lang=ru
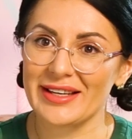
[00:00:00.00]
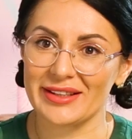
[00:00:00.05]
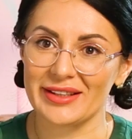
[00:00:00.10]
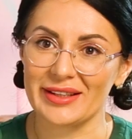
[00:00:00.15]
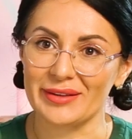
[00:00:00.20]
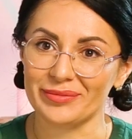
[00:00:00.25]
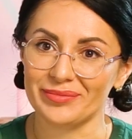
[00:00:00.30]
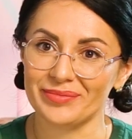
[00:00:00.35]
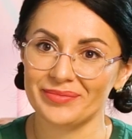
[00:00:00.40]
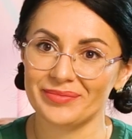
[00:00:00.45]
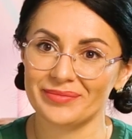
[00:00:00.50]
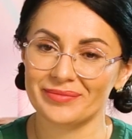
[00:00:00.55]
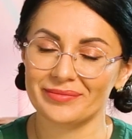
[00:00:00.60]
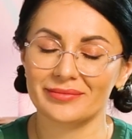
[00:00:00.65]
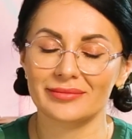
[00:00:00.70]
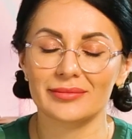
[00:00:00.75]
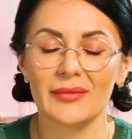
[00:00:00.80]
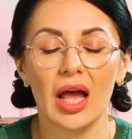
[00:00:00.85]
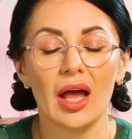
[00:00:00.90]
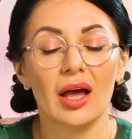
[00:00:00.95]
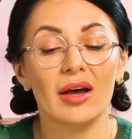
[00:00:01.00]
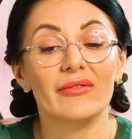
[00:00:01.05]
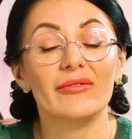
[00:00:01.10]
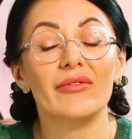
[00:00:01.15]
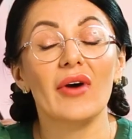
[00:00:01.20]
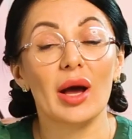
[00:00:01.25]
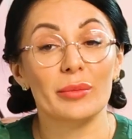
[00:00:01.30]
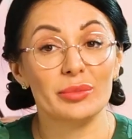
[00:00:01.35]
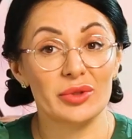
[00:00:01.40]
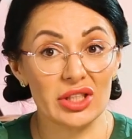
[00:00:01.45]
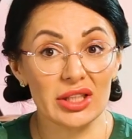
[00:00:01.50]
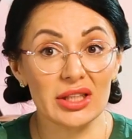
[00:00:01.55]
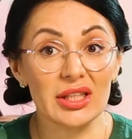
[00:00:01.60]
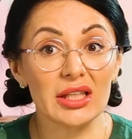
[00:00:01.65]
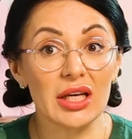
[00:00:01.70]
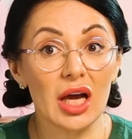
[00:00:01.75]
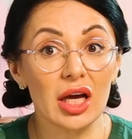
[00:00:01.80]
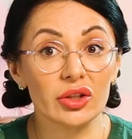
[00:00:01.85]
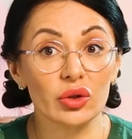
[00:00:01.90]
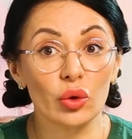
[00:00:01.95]
Лена.
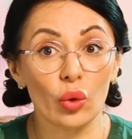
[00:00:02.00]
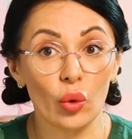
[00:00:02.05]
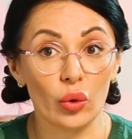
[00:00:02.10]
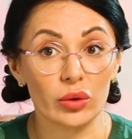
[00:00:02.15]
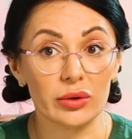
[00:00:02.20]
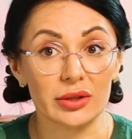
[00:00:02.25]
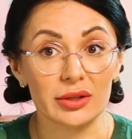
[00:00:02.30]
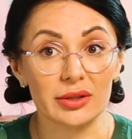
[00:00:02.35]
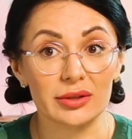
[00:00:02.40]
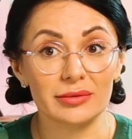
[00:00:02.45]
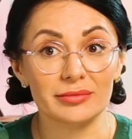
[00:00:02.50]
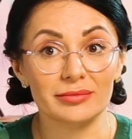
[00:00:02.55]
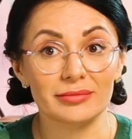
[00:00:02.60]
Вообще-то я онколог,